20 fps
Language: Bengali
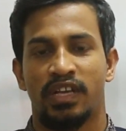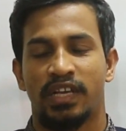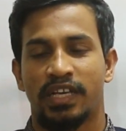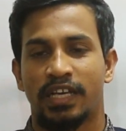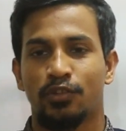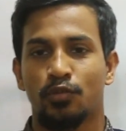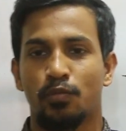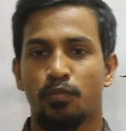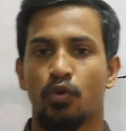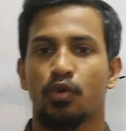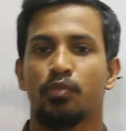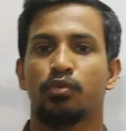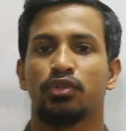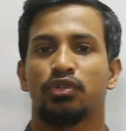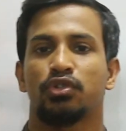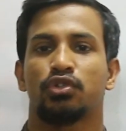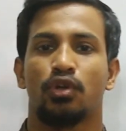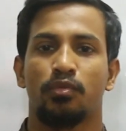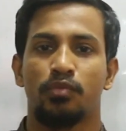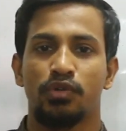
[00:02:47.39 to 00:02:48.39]
কিন্তু
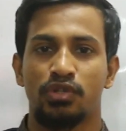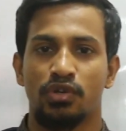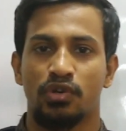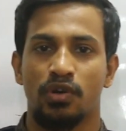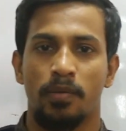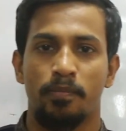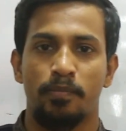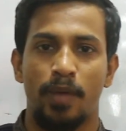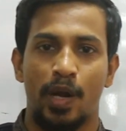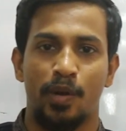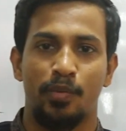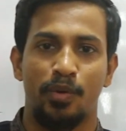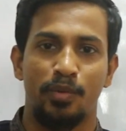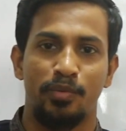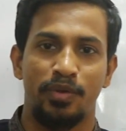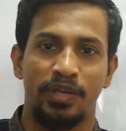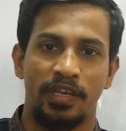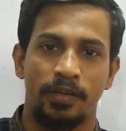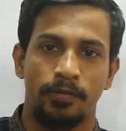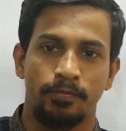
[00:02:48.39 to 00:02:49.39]
পরবর্তী সময় যখন
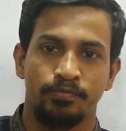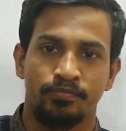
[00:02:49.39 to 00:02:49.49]
পারমাণবিক